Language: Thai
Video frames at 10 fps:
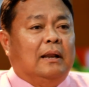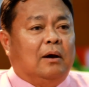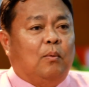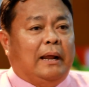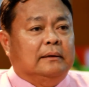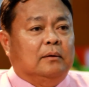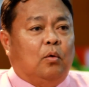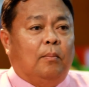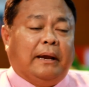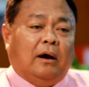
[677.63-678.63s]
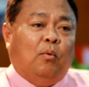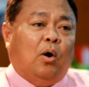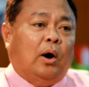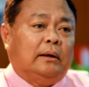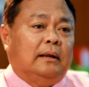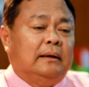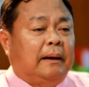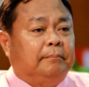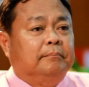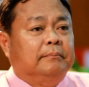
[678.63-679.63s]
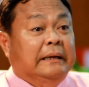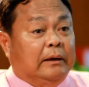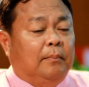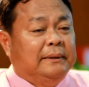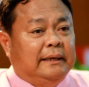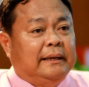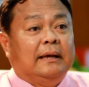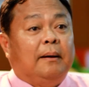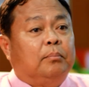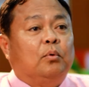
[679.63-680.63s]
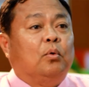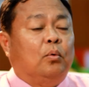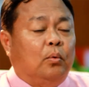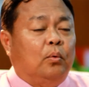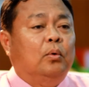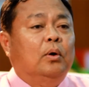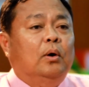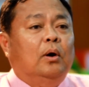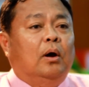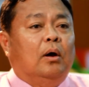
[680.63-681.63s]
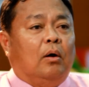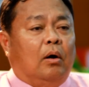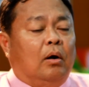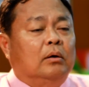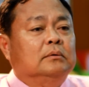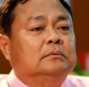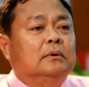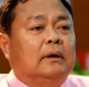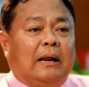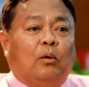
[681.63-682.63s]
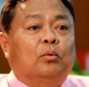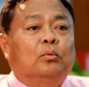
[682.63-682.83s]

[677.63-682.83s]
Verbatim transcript: รางวัลโอเบกอวอร์ดอันดับหนึ่งของประเทศให้กับครูของเรา